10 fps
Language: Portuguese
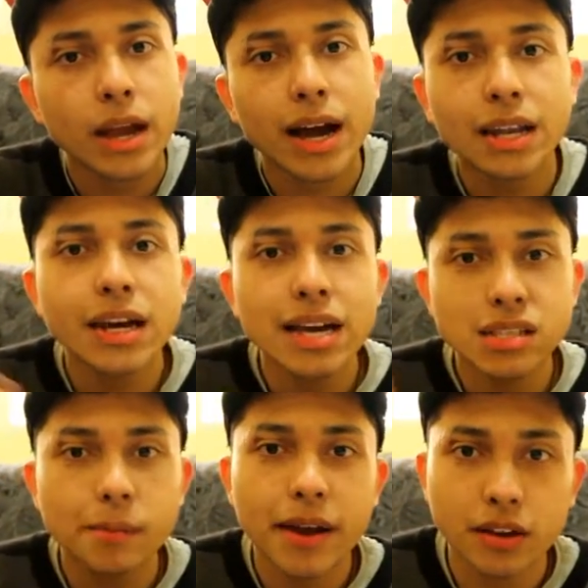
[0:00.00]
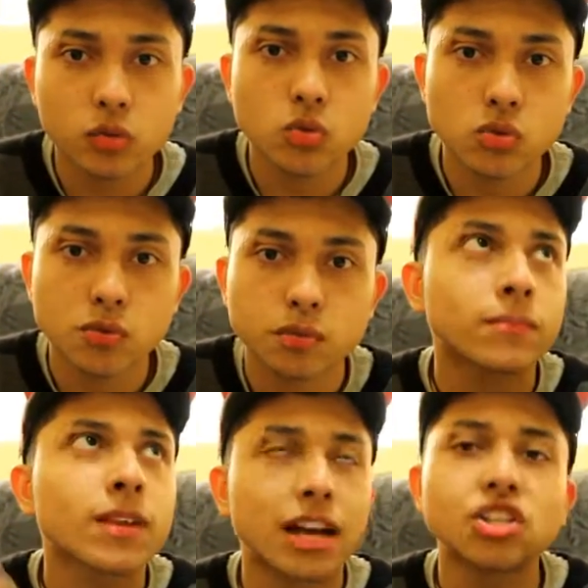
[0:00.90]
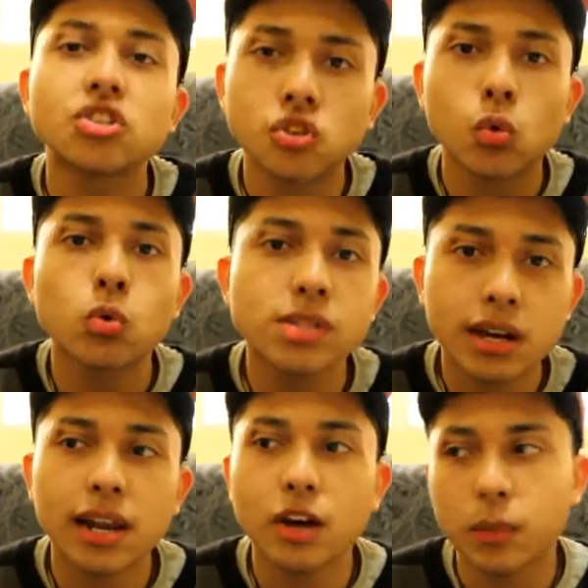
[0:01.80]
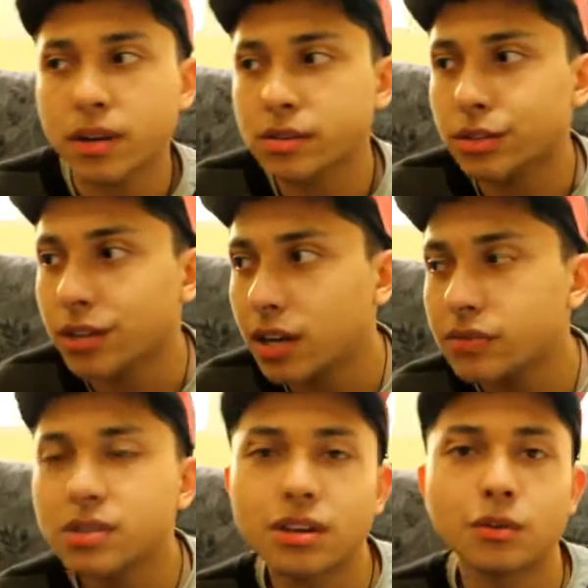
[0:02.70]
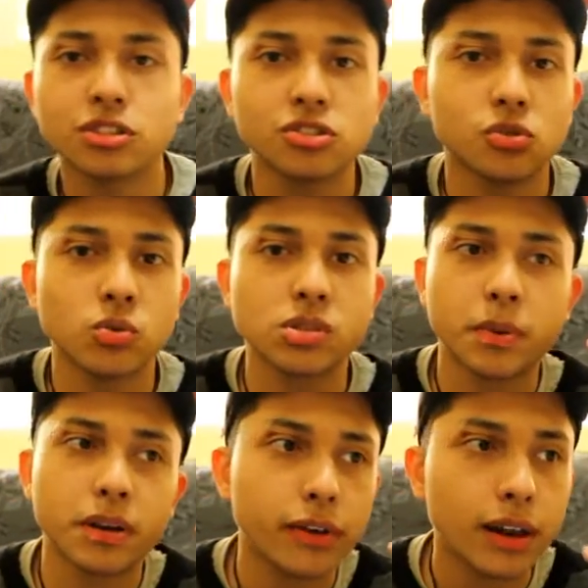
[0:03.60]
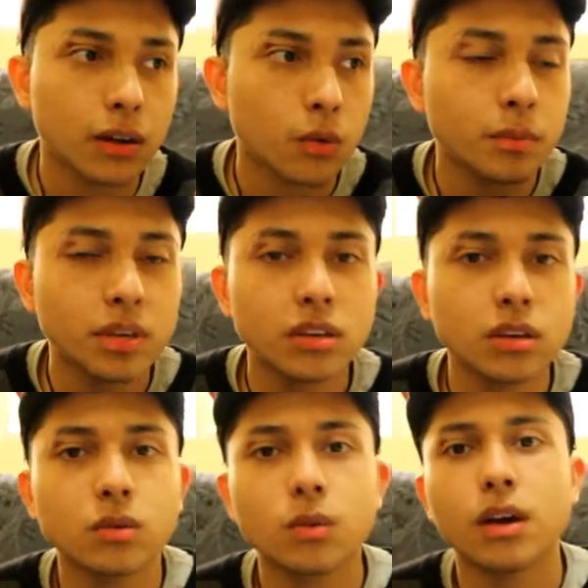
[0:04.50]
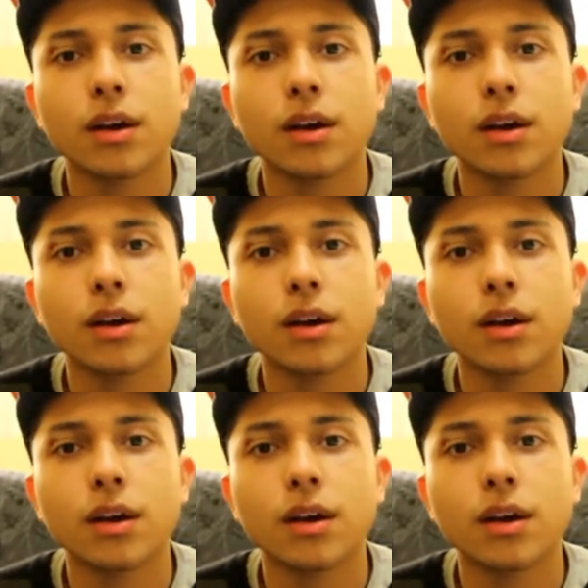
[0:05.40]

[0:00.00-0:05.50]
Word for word: canais abertos. Né? A gente usa, claro, para assistir televisão, a gente usa para falar com um amiguinho,